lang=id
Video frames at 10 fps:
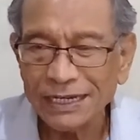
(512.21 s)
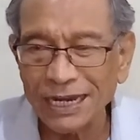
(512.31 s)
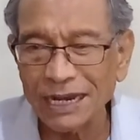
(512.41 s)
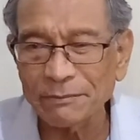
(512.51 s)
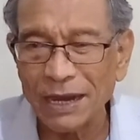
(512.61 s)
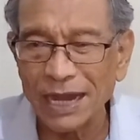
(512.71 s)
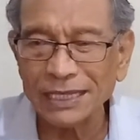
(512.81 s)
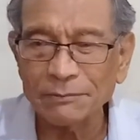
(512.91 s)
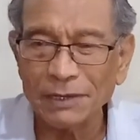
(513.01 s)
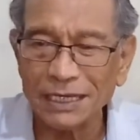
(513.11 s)
dalam
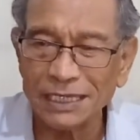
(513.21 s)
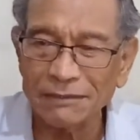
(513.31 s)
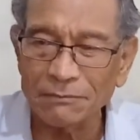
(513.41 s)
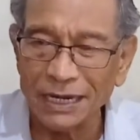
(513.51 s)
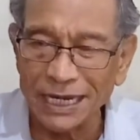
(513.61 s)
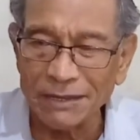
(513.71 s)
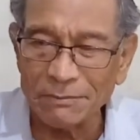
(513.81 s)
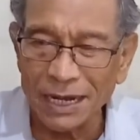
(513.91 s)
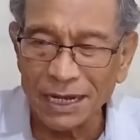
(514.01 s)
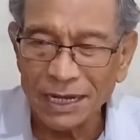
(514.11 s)
Hakim-Hakim
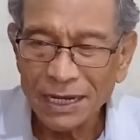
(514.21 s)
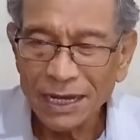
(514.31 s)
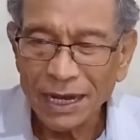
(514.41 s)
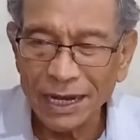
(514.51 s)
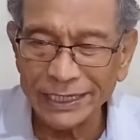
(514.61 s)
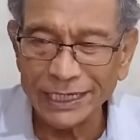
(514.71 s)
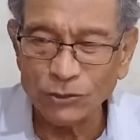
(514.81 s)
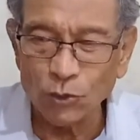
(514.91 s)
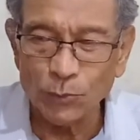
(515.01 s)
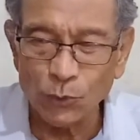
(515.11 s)
5
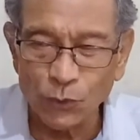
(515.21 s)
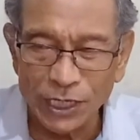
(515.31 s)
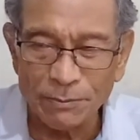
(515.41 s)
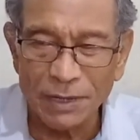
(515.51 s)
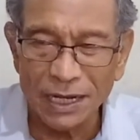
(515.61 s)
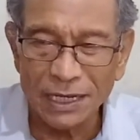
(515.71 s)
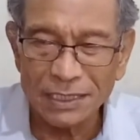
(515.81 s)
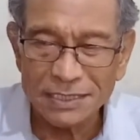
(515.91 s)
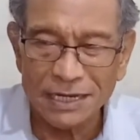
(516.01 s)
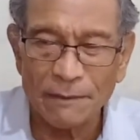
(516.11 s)
ayat
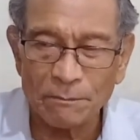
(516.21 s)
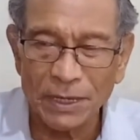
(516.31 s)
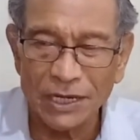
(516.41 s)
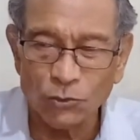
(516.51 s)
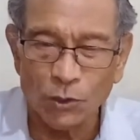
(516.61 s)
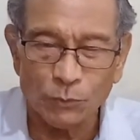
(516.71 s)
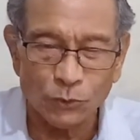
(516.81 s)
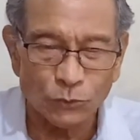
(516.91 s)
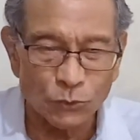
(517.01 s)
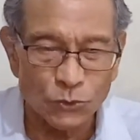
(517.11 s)
25 sampai
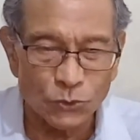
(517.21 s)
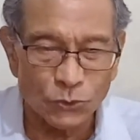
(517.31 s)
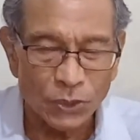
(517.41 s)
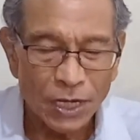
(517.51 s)
27